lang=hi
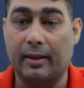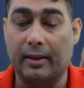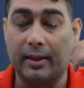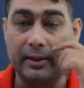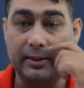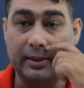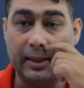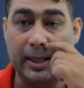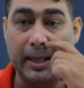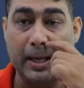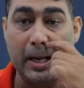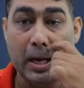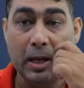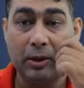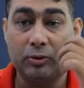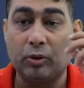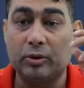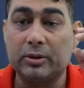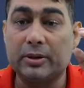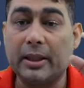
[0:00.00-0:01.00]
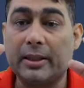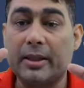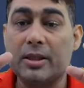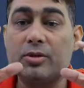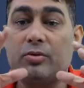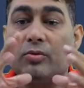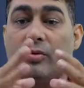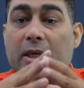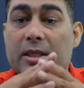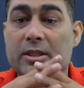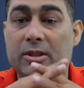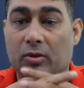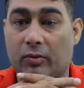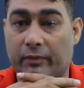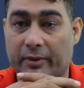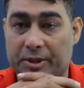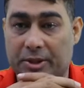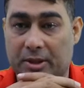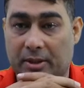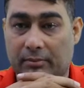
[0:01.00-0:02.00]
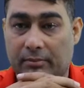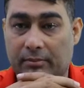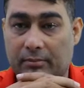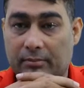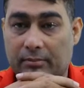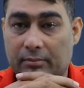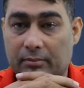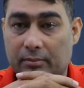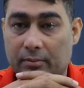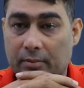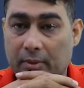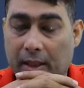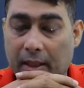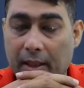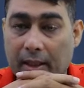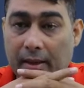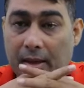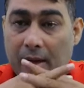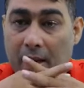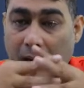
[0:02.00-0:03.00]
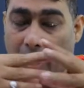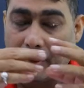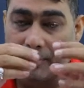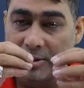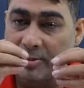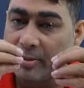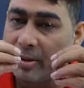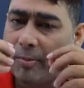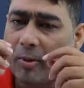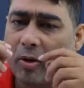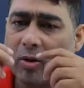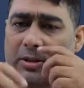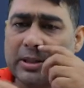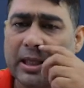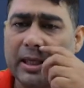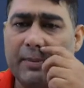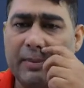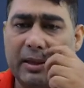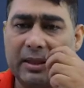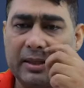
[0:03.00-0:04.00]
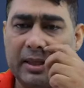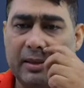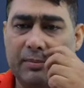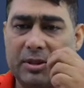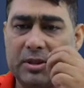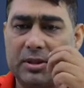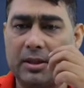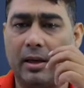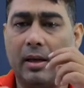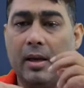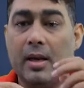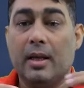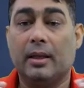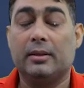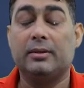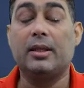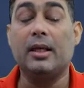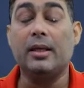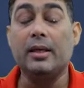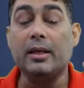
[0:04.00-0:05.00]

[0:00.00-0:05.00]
कर लेते हैं तो दैट इज नोन एज नोवेशन क्लियर अब इसमें बहुत सारी बातें हैं बच्चे द